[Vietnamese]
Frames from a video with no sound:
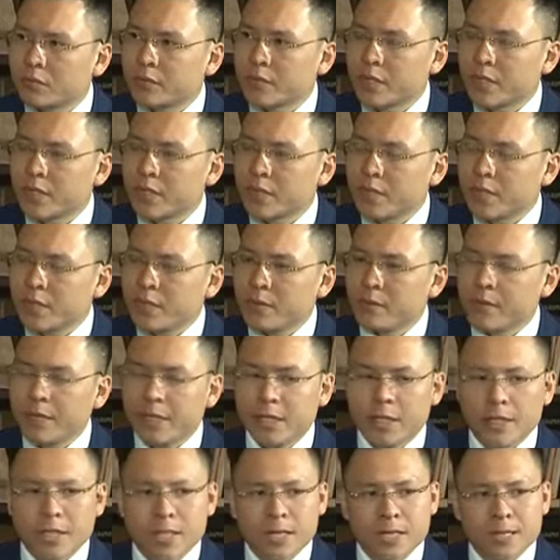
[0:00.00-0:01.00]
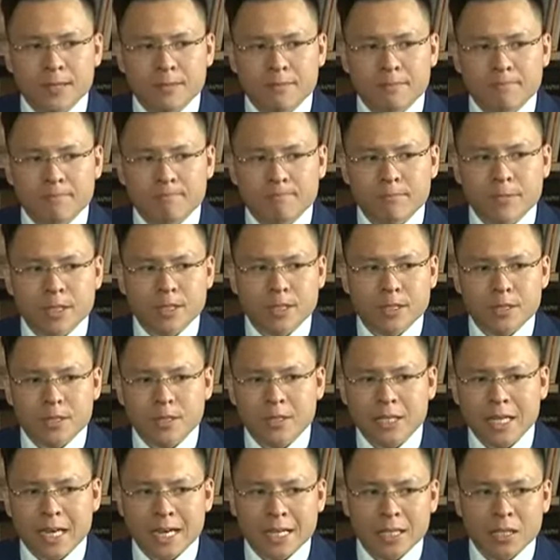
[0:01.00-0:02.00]
Vâng. Vậy thì
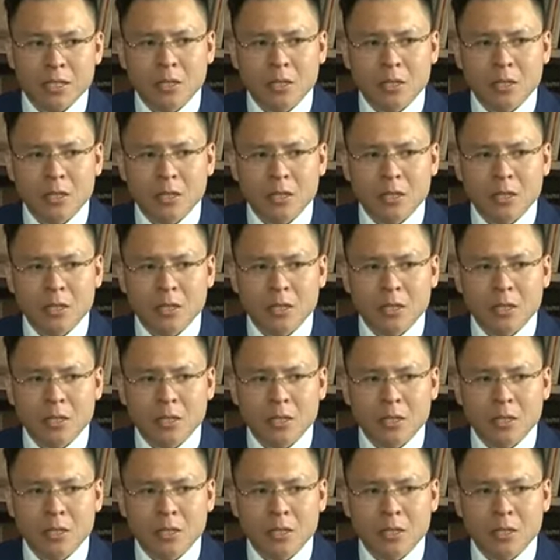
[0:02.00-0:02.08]
ngay